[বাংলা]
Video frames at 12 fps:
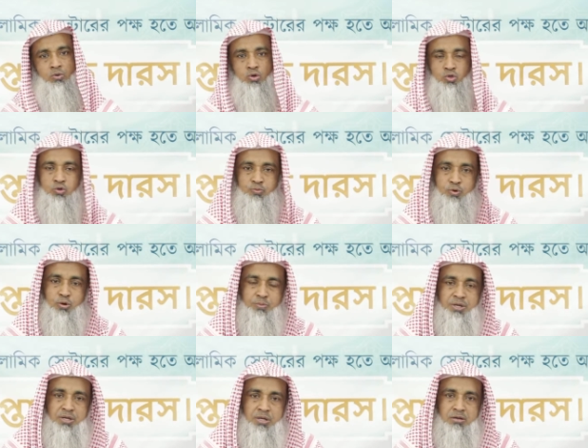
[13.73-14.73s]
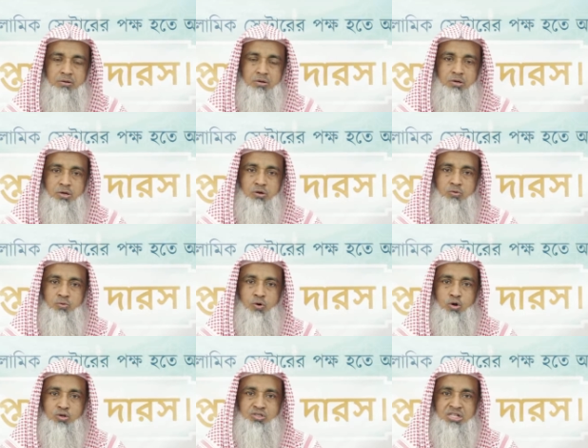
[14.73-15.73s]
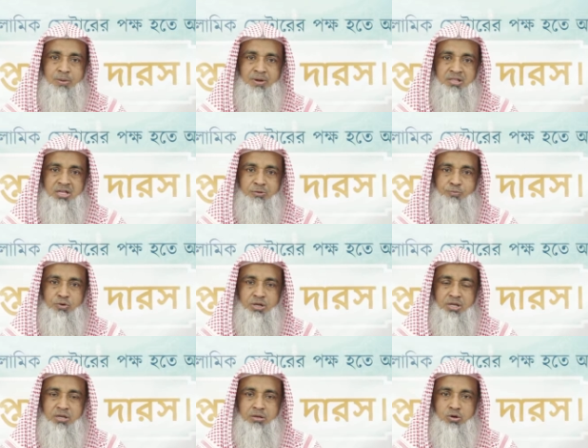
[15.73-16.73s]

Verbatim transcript: গত পর্বে ফরজ নামাজের পরে